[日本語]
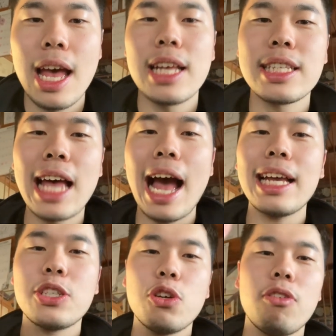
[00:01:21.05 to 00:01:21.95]

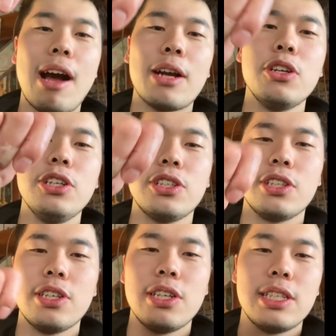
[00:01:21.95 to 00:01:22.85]
最初はグー、
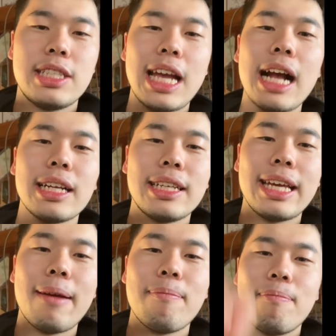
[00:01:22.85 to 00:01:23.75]
じゃん
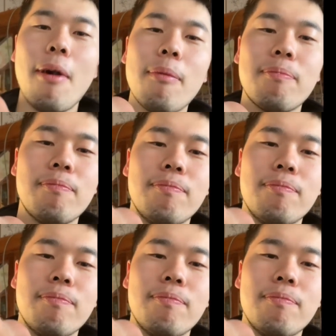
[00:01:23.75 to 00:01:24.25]
けんぽん